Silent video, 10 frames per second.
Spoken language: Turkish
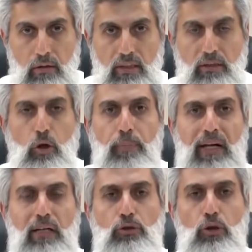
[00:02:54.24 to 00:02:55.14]
Siz
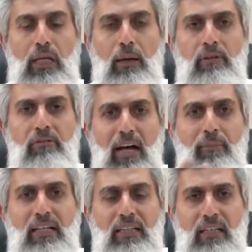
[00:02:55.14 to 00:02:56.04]
operasyon emri
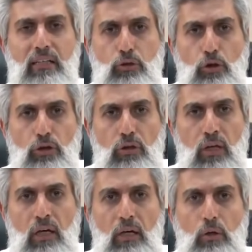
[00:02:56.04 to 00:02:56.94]
vermediğiniz gün